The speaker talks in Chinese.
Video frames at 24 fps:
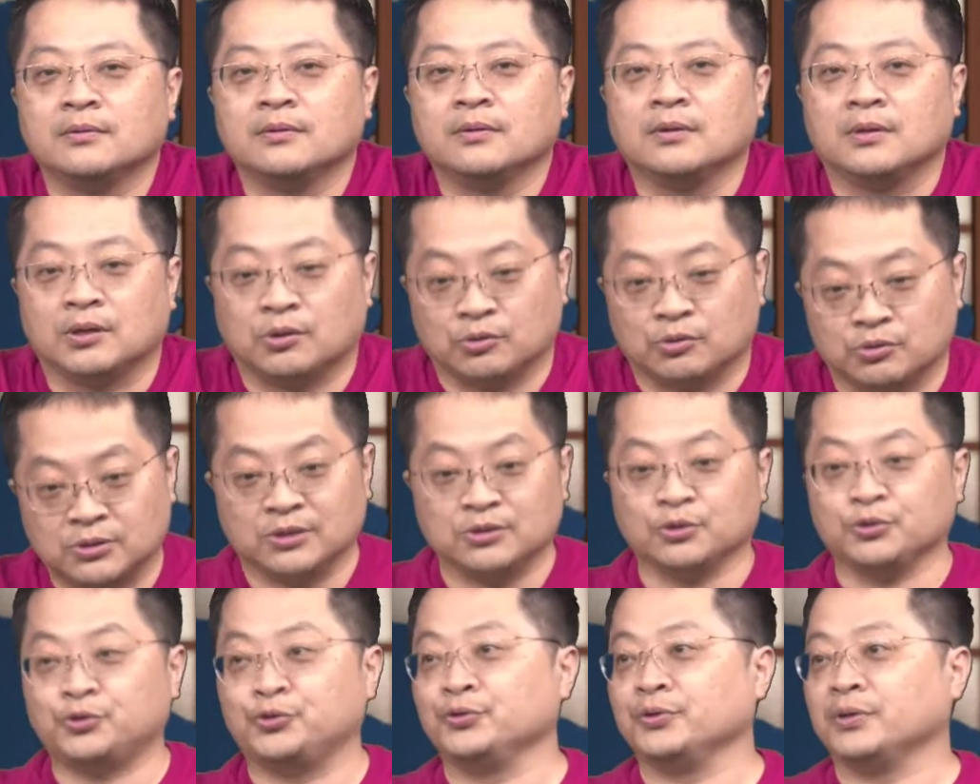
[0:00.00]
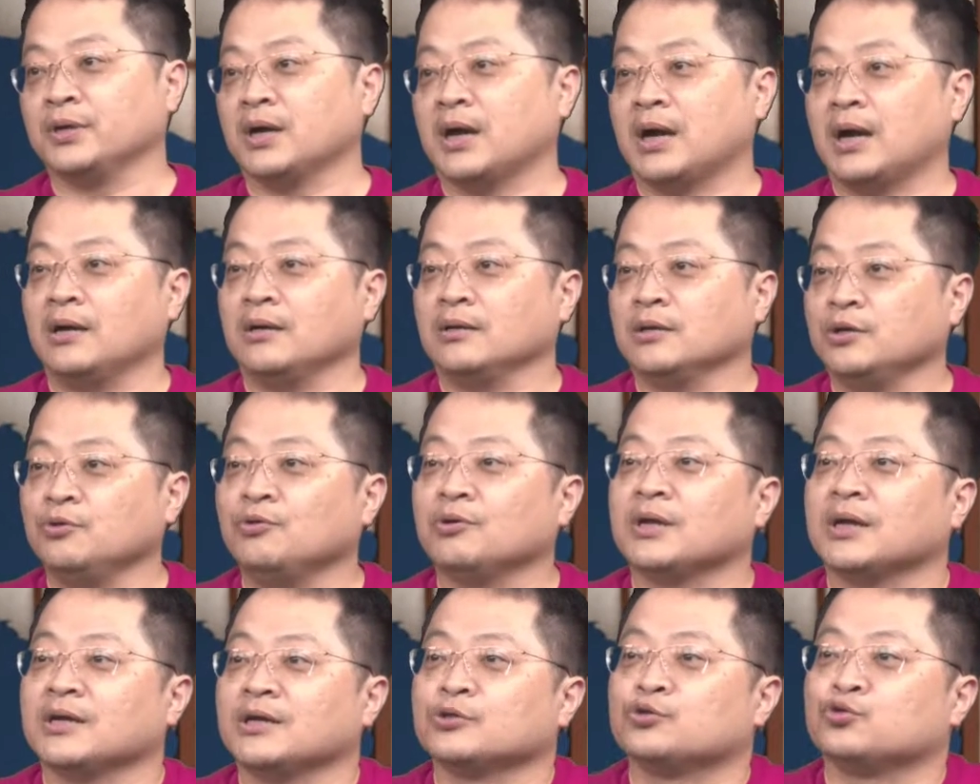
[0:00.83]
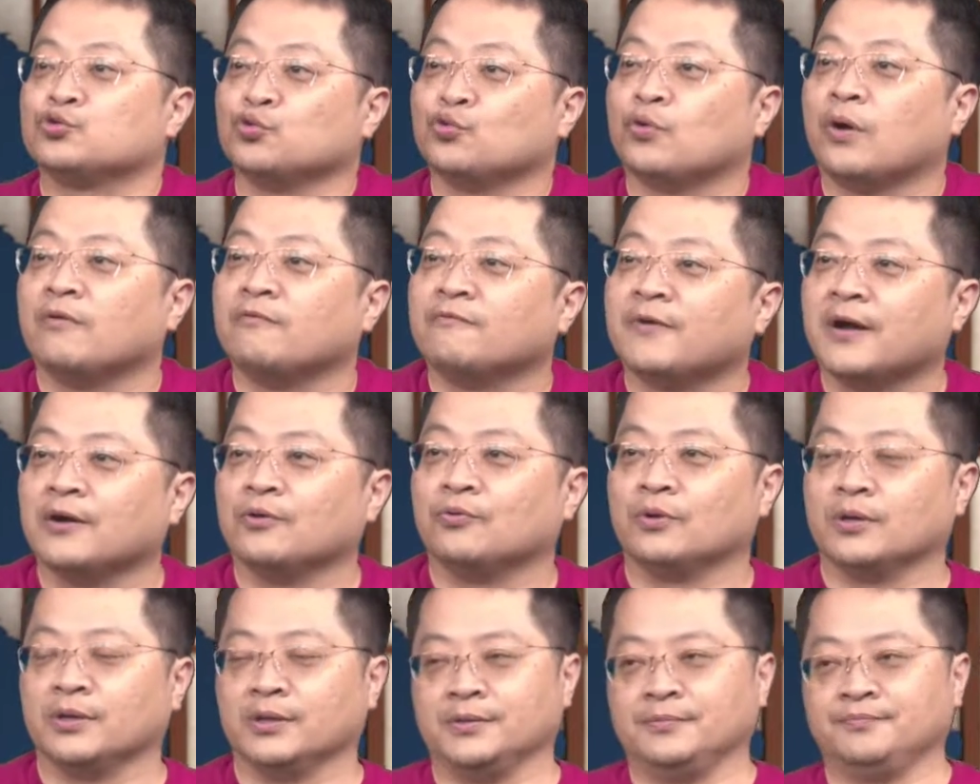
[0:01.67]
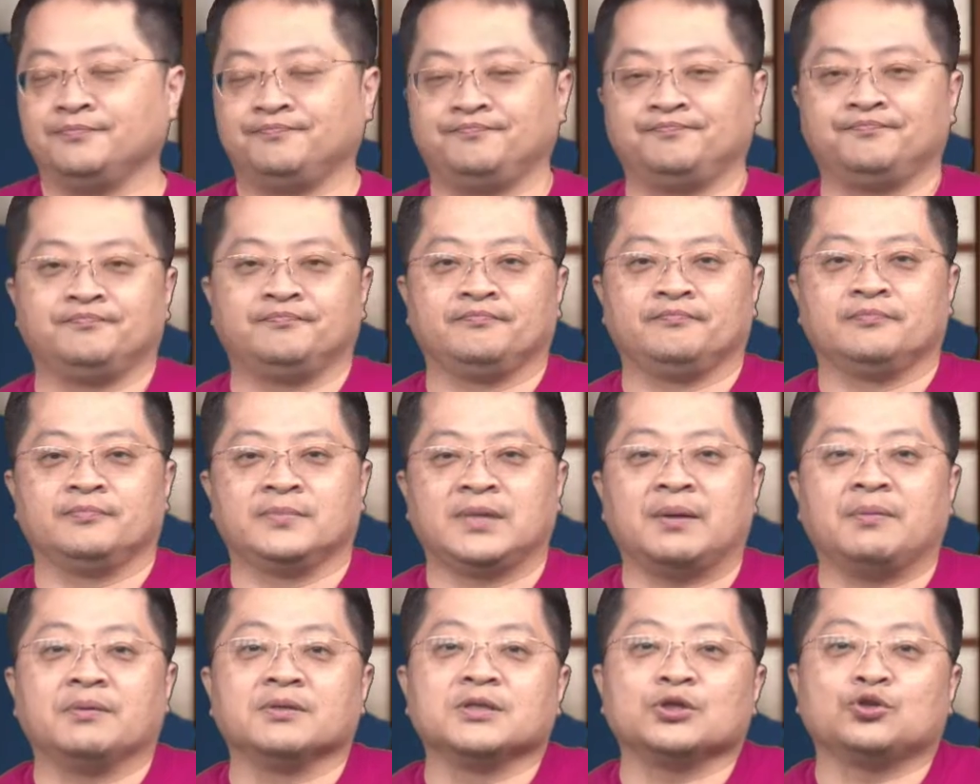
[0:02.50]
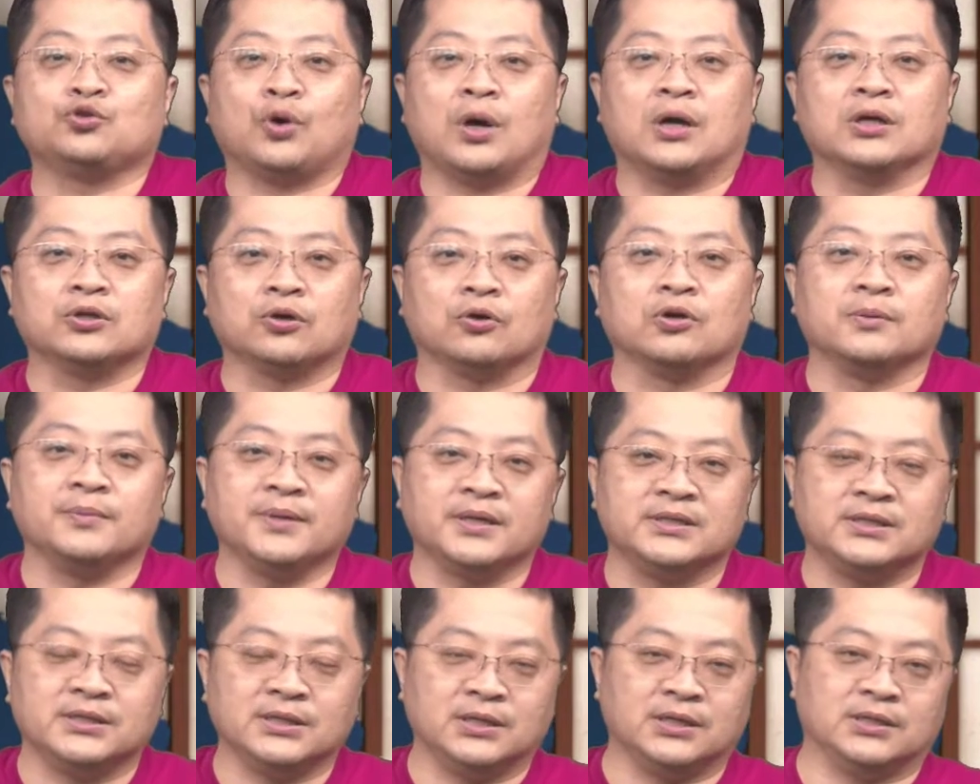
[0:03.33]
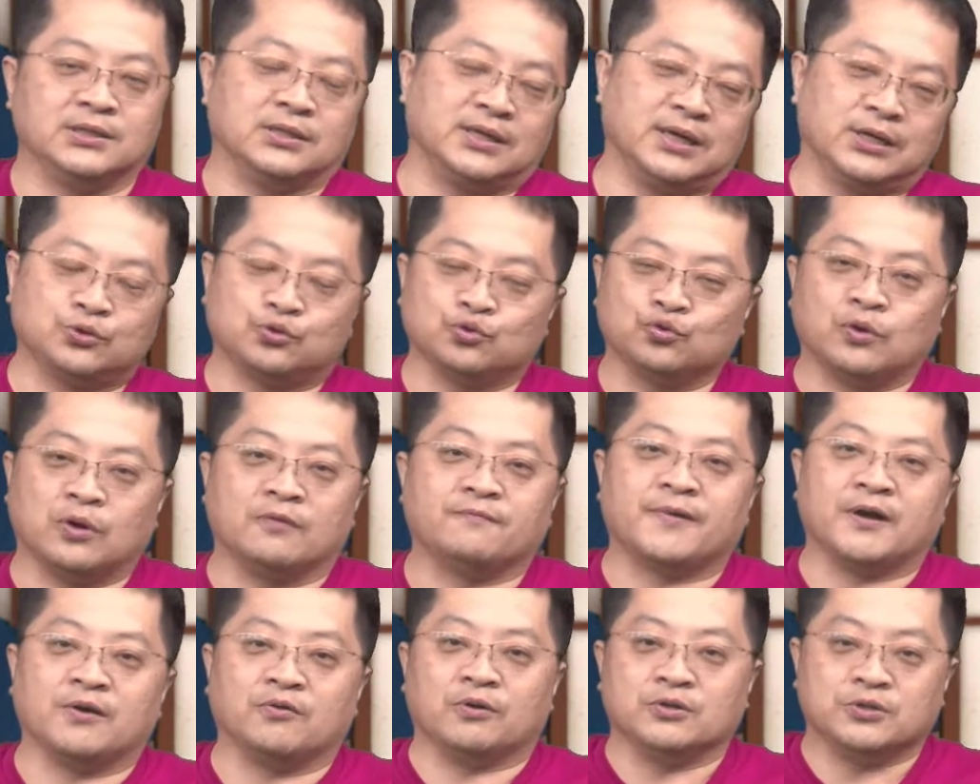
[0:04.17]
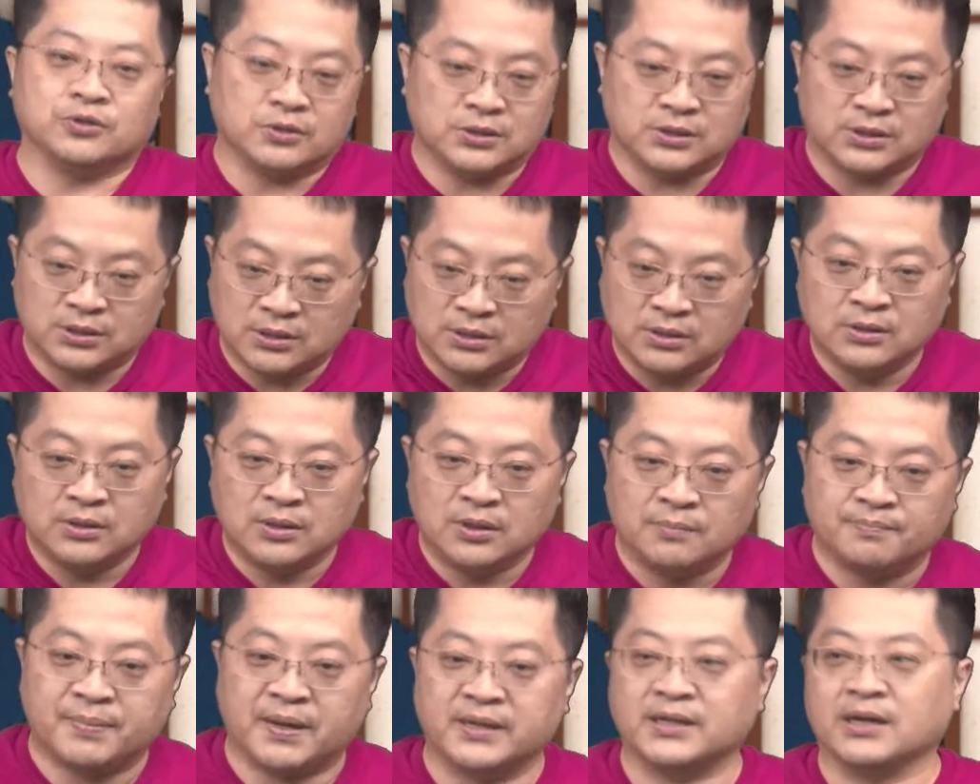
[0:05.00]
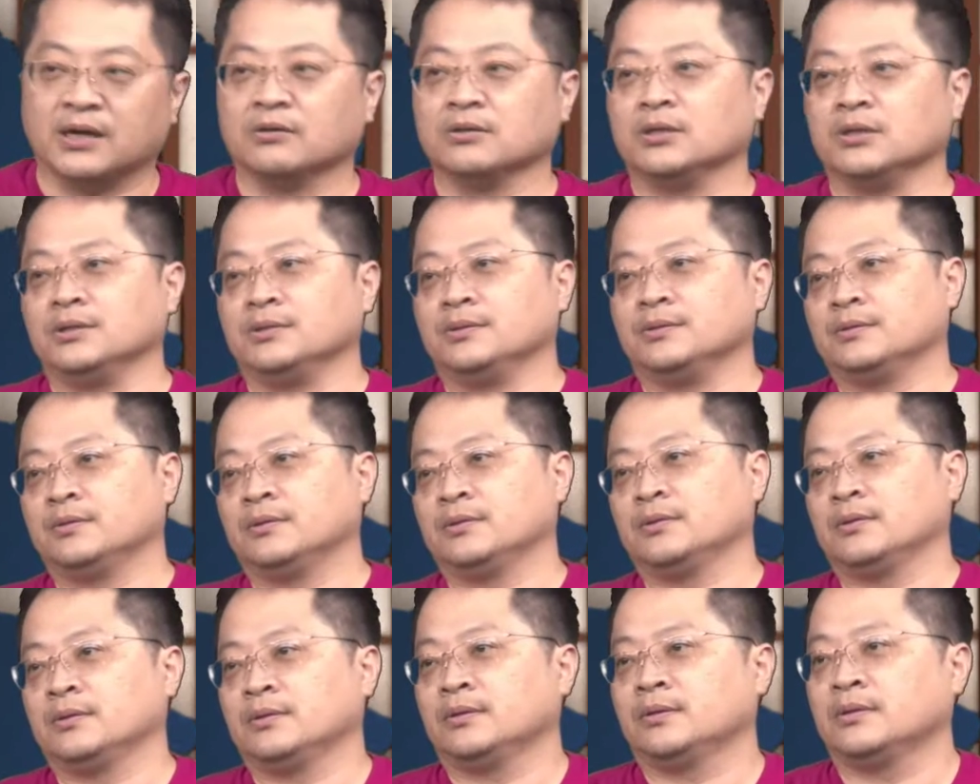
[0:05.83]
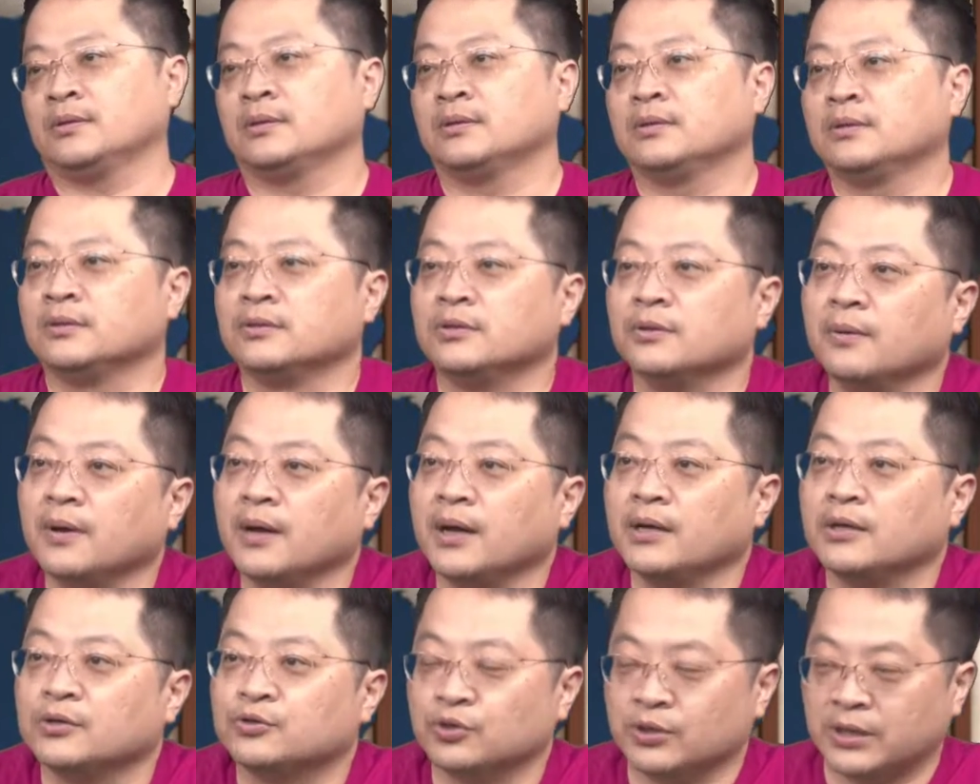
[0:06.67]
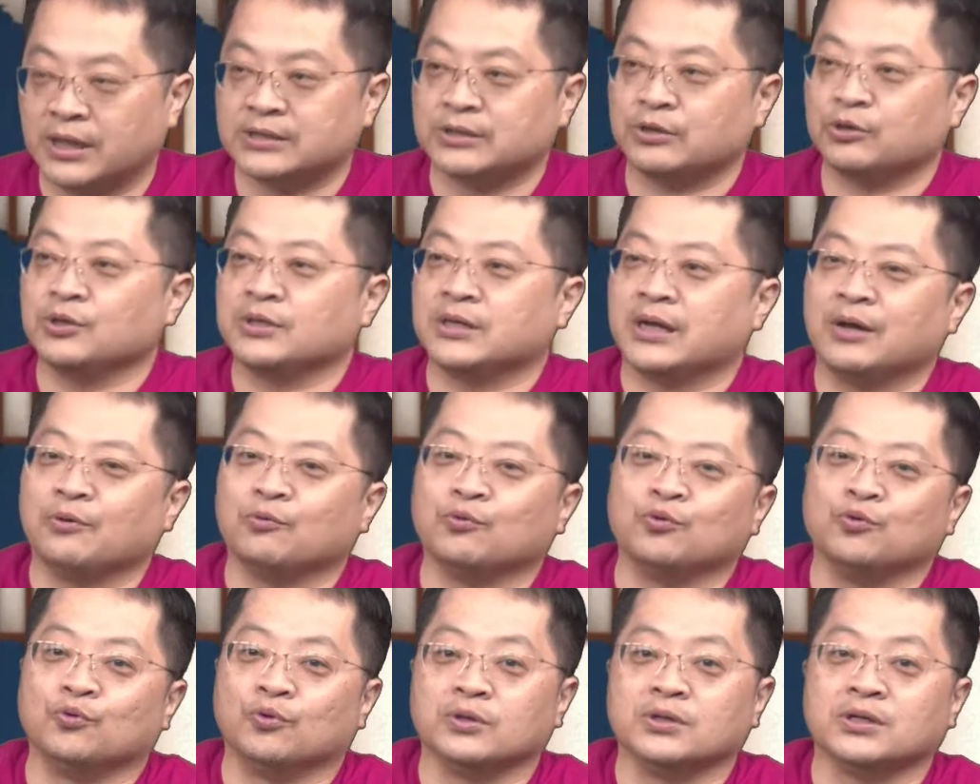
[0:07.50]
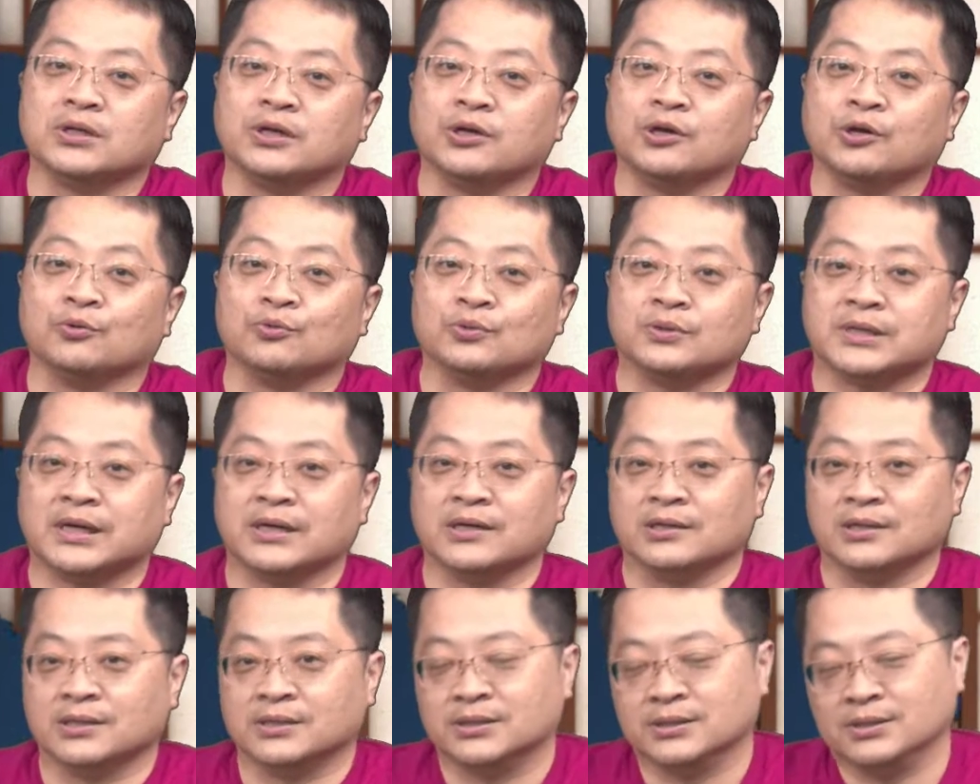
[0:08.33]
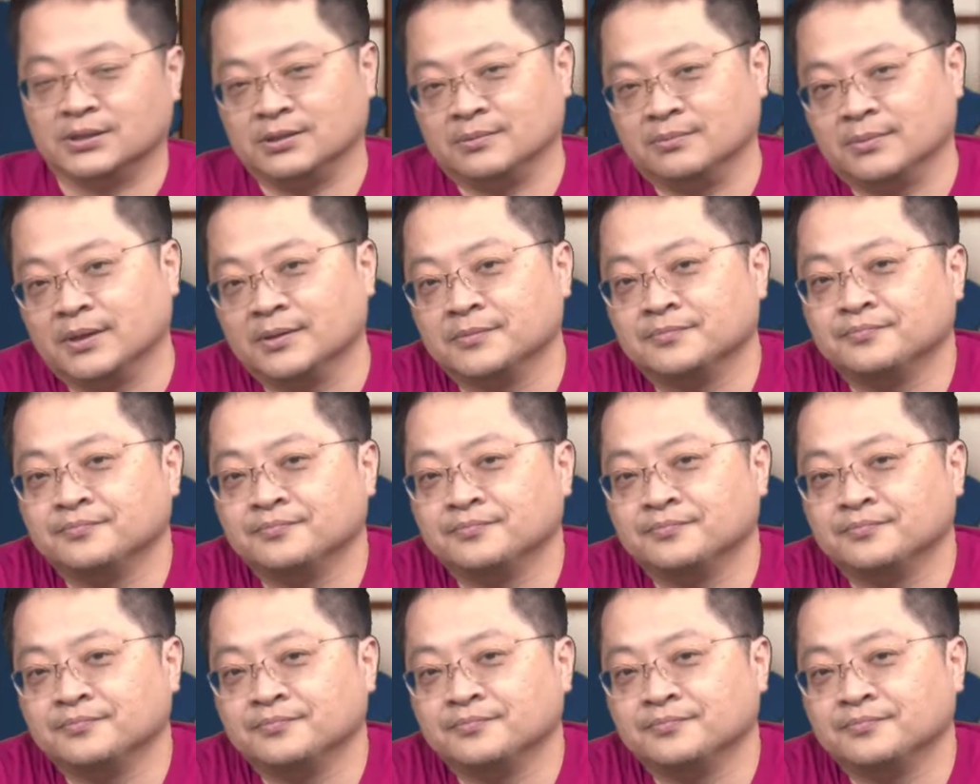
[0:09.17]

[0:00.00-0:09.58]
那我知道就去了啊，因为他的主管范围，他们是创投里面经理人，他主管范围就是半导体，对不对？所以他昨天才问我那个六五三二的事情嘛。